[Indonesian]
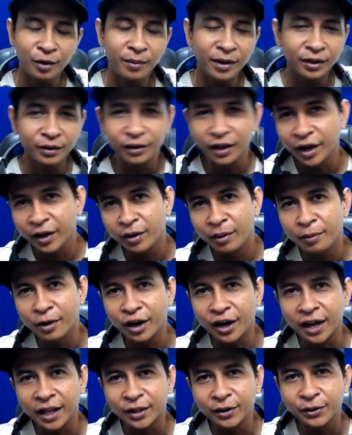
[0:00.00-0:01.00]
warahmatullahi
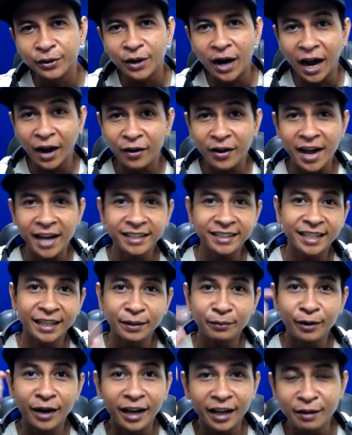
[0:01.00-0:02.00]
wabarakatuh Halo guys,
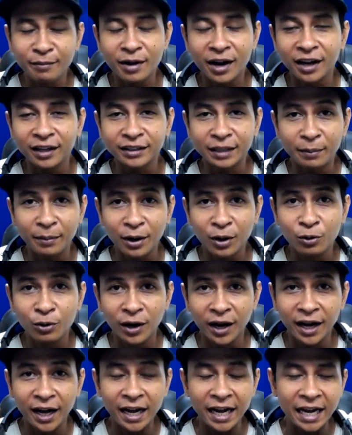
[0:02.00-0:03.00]
ketemu lagi bareng sama
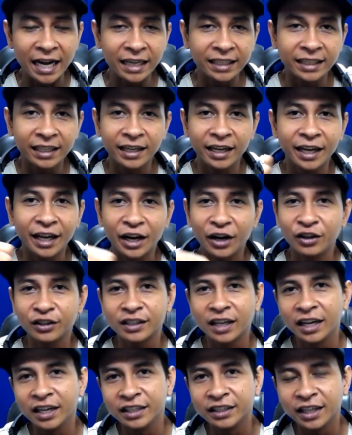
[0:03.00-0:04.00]
gue Cedek
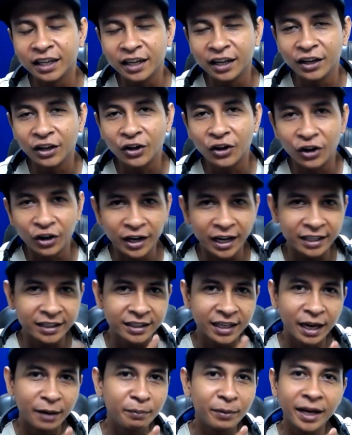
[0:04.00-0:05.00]
Kriosan di channel
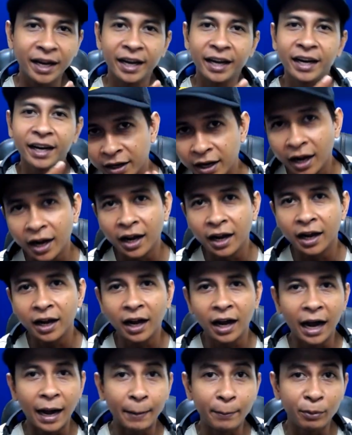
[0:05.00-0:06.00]
Codex Gaming Nah,
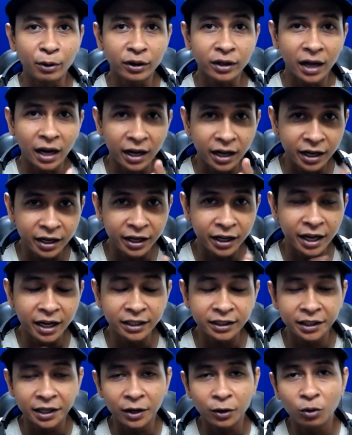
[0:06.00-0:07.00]
upload kali ini
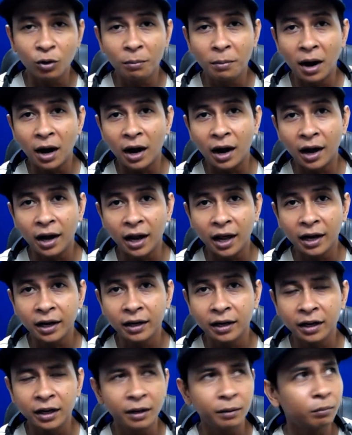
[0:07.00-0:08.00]
guys ya Gue
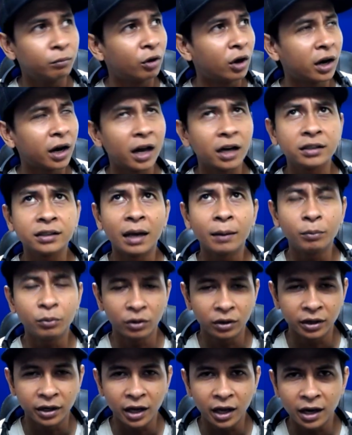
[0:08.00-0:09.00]
bakalan, ini bukan hari
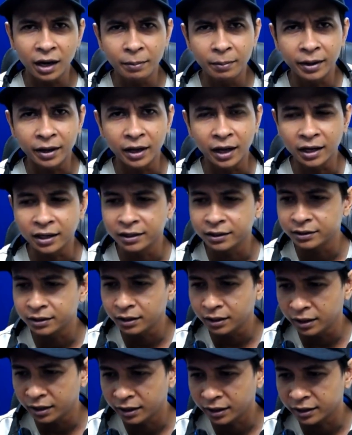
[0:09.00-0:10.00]
Sabtu Ini hari apa ya? Hari
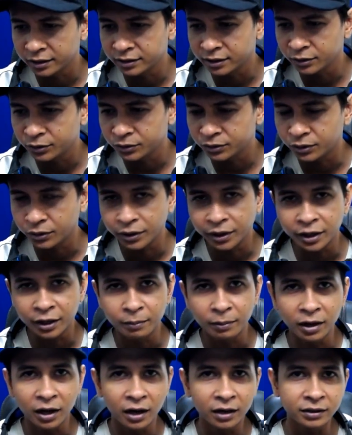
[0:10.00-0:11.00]
Senin ya guys ya justru ya
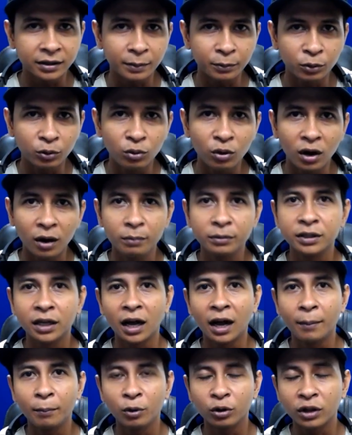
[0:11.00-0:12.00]
Kemarin hari Sabtu gue gak bisa
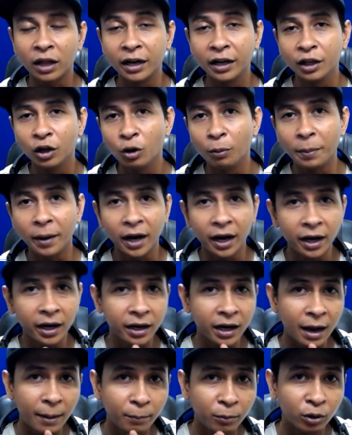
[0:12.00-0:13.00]
ngupload Tadinya gue pengen
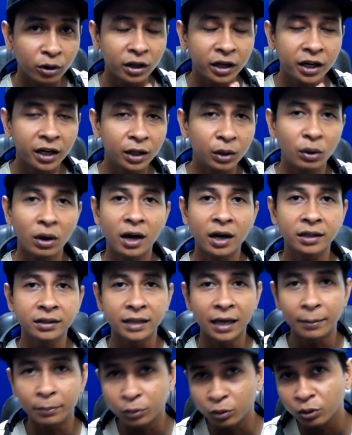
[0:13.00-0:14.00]
ngupload ini tuh hari
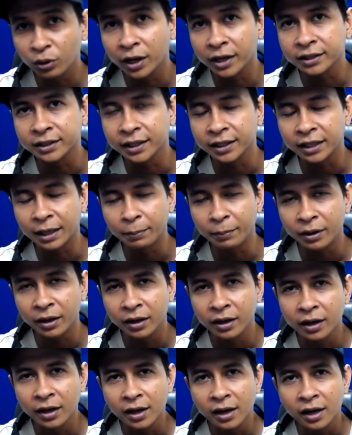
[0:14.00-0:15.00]
Sabtu guys ya Tapi